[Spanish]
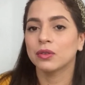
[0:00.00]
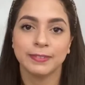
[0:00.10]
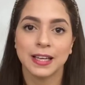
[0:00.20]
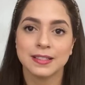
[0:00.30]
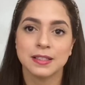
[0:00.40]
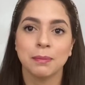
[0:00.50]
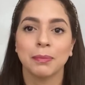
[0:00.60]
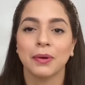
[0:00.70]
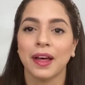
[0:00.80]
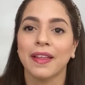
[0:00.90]
las
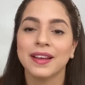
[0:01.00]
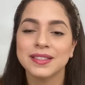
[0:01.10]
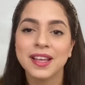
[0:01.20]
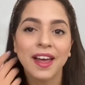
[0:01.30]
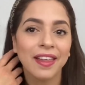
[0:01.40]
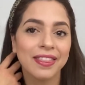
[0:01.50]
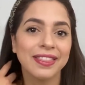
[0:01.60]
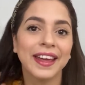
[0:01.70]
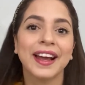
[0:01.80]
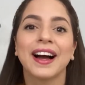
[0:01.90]
temporadas
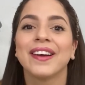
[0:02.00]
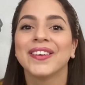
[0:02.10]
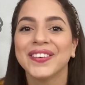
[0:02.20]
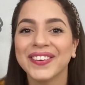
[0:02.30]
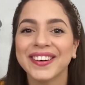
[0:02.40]
de calor.